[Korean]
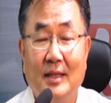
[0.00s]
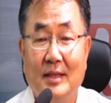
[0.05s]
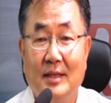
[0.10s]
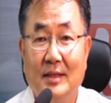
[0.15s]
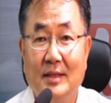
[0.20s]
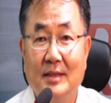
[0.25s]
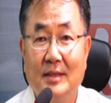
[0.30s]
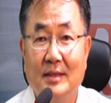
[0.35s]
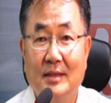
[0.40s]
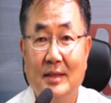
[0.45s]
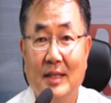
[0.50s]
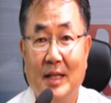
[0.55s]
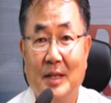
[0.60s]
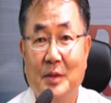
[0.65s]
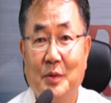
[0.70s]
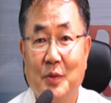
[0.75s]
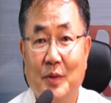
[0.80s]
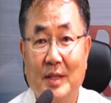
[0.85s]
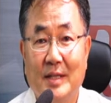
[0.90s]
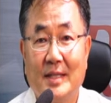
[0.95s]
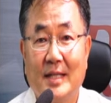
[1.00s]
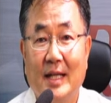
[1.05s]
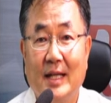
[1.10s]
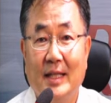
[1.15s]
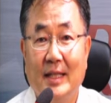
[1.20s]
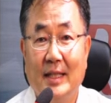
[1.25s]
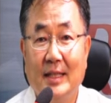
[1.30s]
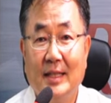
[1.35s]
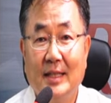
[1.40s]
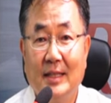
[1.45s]
그 장소의
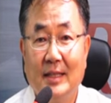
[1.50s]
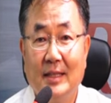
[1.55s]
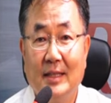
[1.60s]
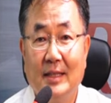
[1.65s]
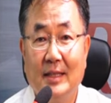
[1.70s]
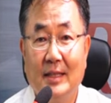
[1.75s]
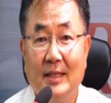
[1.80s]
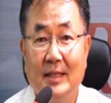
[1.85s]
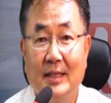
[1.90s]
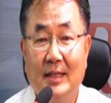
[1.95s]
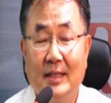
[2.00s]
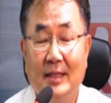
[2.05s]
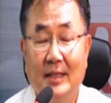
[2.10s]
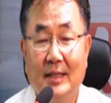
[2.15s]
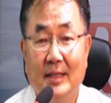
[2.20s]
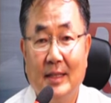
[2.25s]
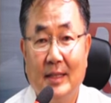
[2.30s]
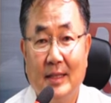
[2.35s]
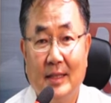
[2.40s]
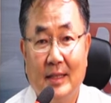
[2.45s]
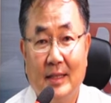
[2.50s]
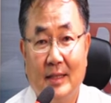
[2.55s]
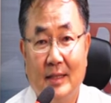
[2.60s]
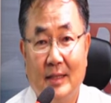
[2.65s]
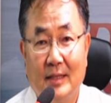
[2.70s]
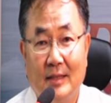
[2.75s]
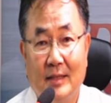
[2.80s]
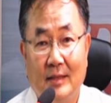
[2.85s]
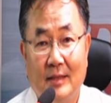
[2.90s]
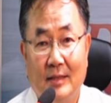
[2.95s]
차이는 어,